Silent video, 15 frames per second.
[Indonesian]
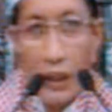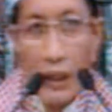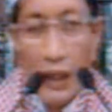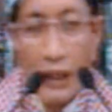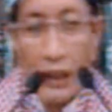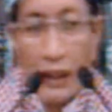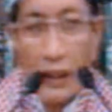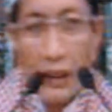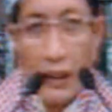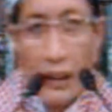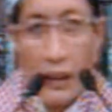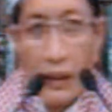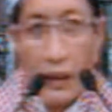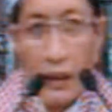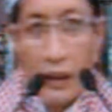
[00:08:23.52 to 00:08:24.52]
karena
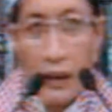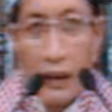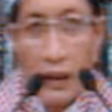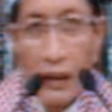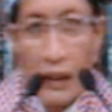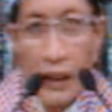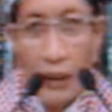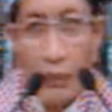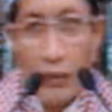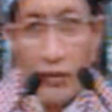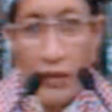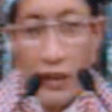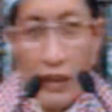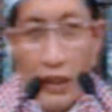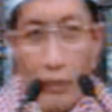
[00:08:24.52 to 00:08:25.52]
kami
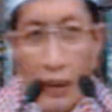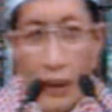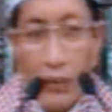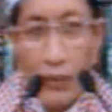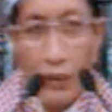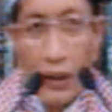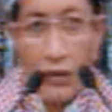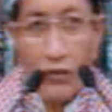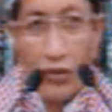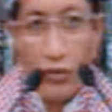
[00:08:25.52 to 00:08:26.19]
saja melakukan